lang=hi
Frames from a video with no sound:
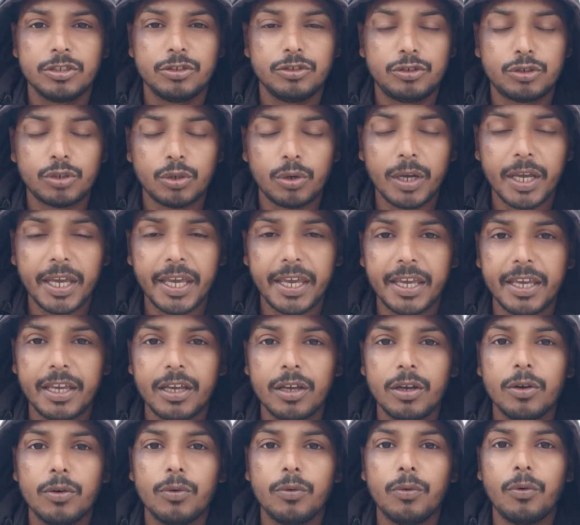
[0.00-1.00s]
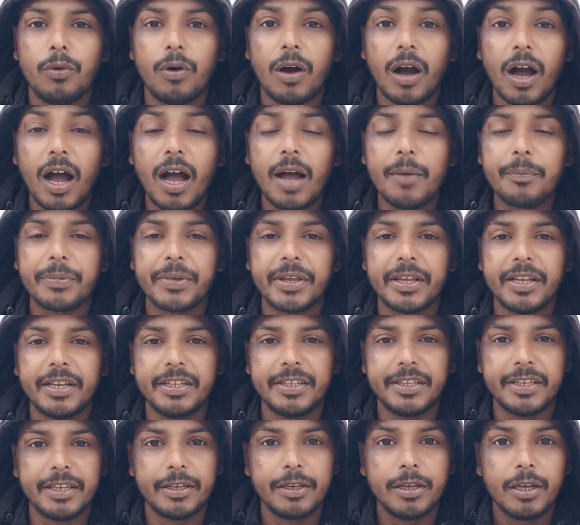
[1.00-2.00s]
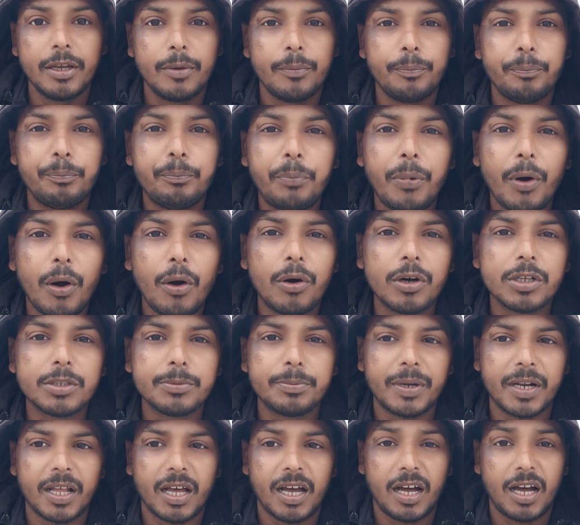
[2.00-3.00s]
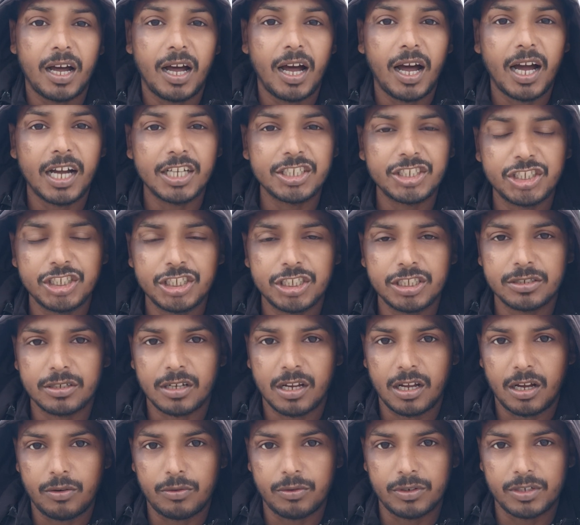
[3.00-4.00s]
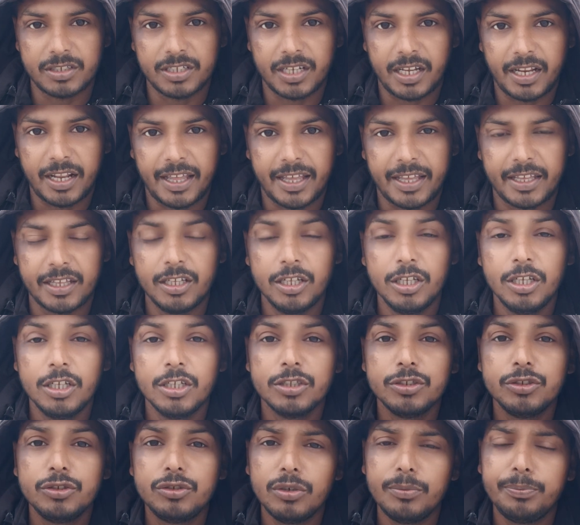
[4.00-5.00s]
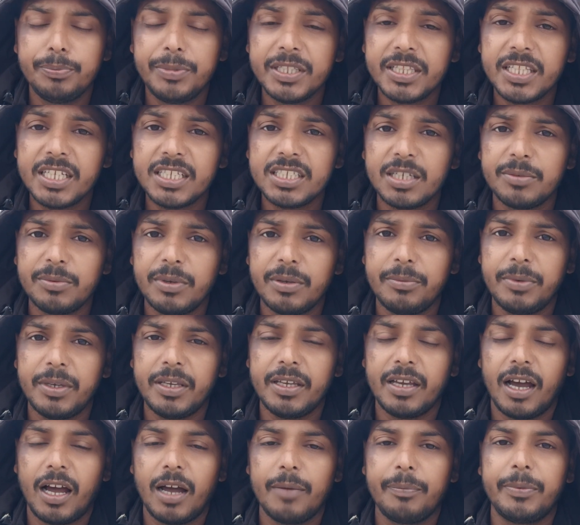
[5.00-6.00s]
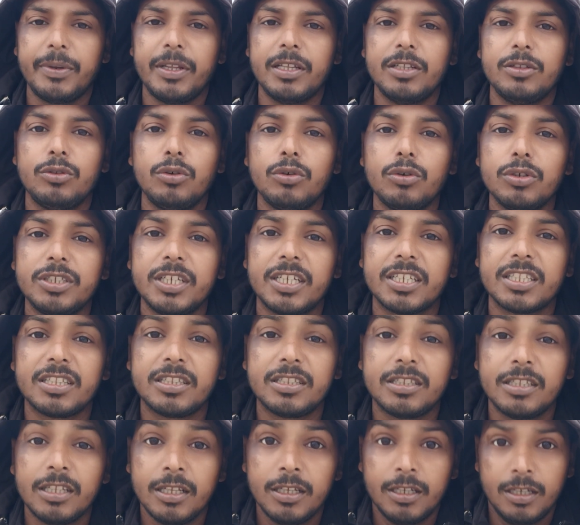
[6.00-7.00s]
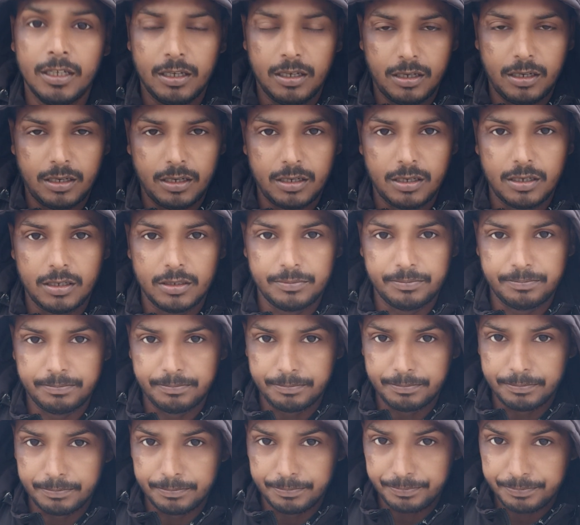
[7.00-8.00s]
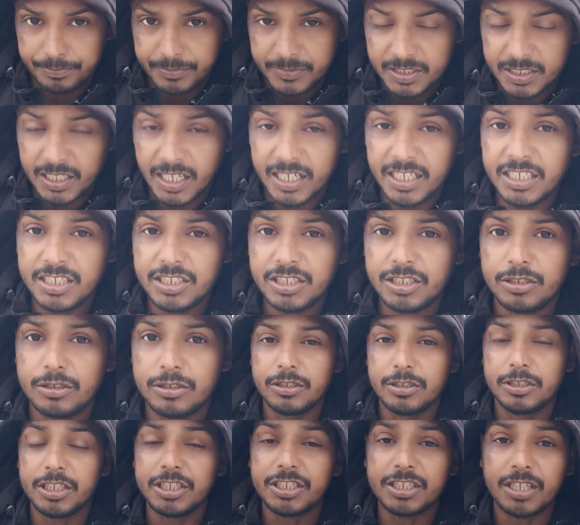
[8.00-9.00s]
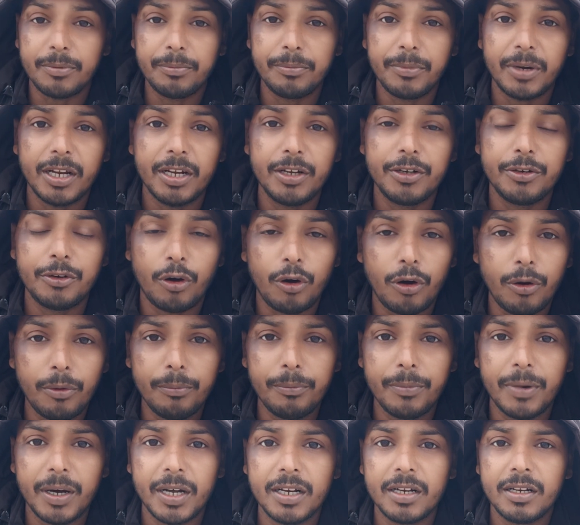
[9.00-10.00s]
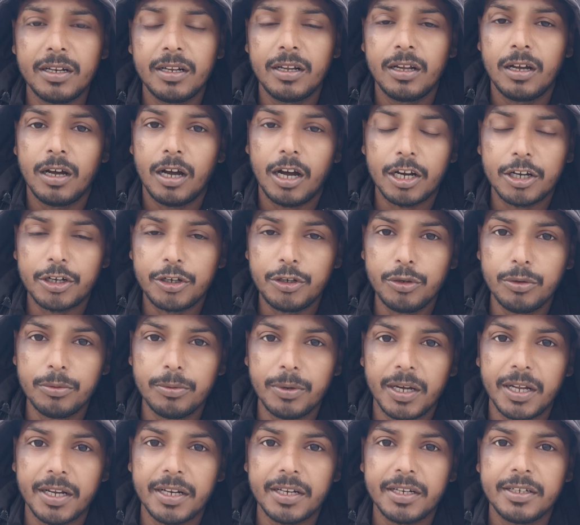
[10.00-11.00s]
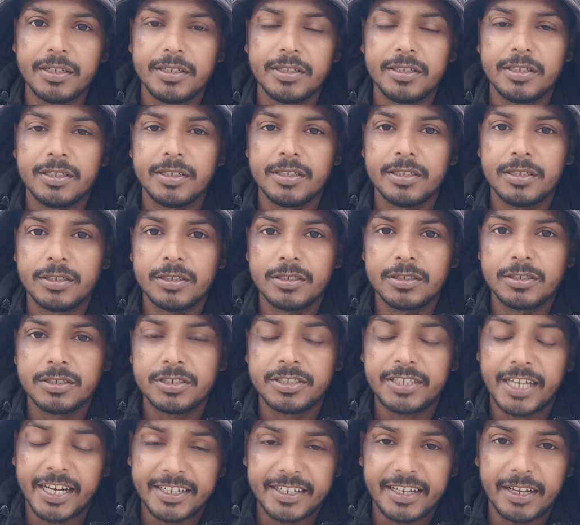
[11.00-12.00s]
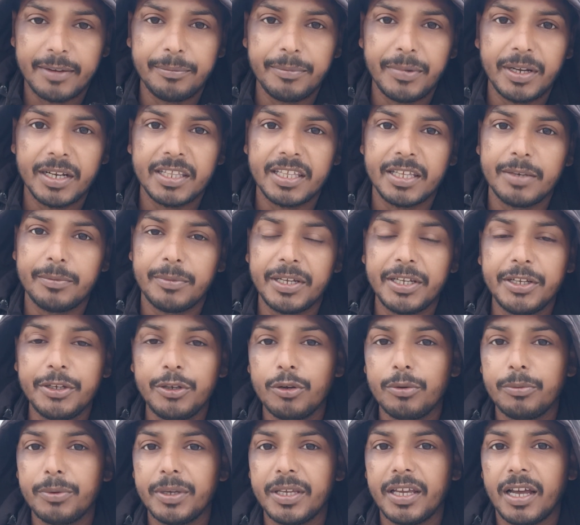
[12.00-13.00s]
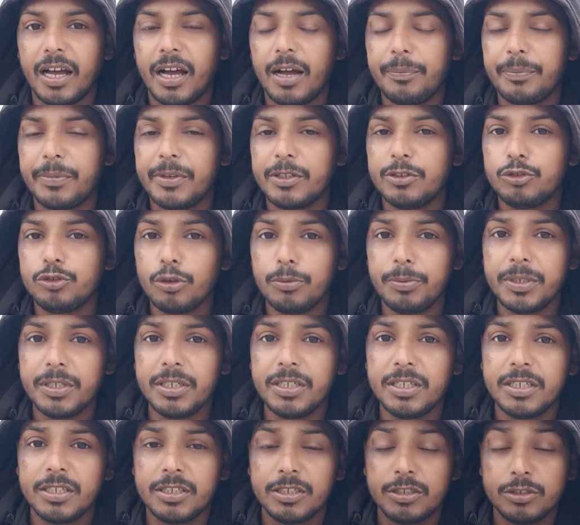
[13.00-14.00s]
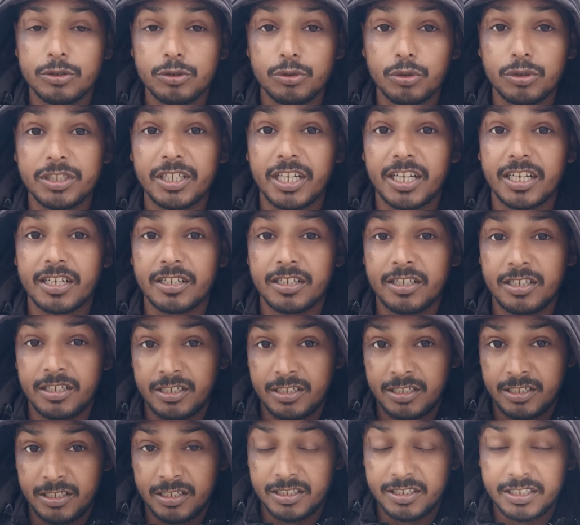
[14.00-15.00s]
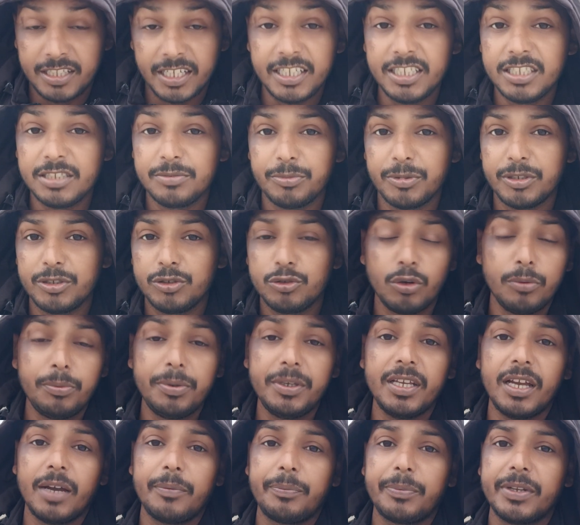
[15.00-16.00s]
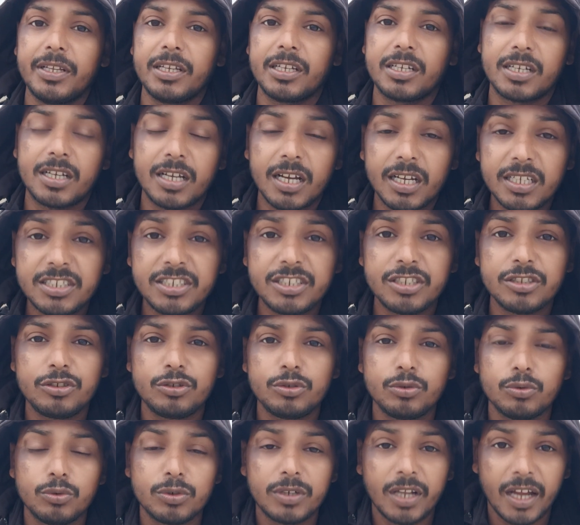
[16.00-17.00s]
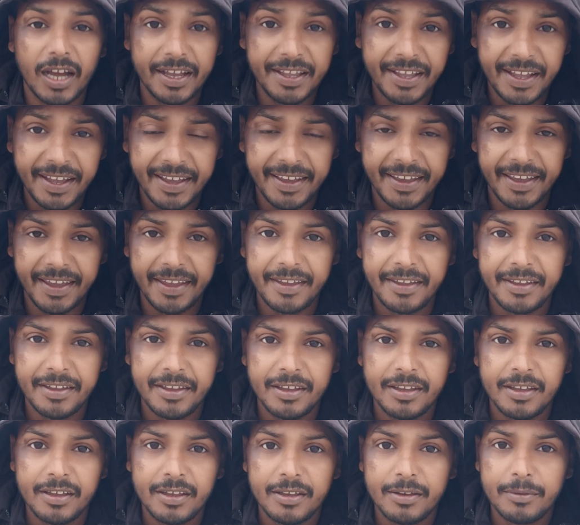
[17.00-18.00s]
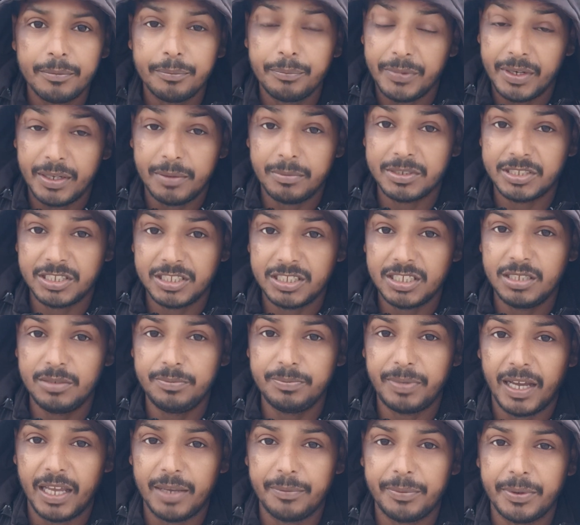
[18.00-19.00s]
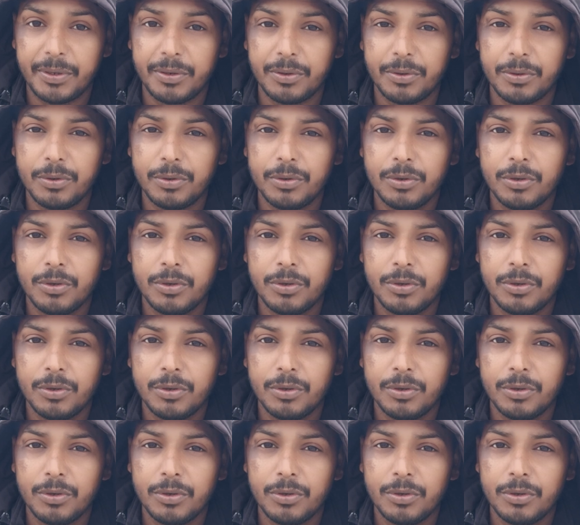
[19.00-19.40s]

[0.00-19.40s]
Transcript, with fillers: जो है वो आपके लिए बहुत बड़ा आशीष का होने जा रहा है जो बीते समय में आपने 2023 दिसंबर नवंबर अक्टूबर सितंबर के महीनों में आपने जो भी 2023 में जो भी आपने कष्ट उठाया है मेरे मसीही भाई बहनों